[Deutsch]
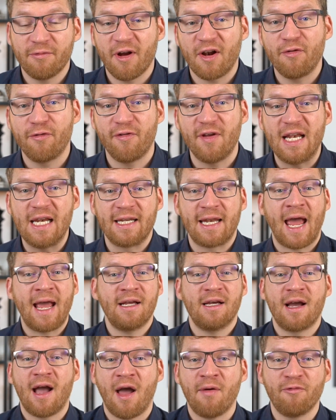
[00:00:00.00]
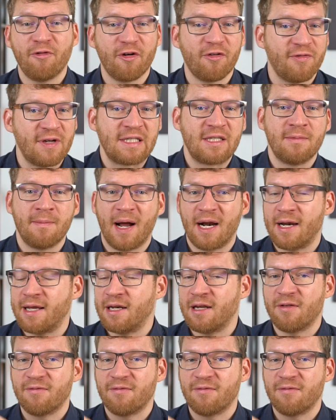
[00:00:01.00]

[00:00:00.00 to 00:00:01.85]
Weil viele denken einfach, wenn sie mal eine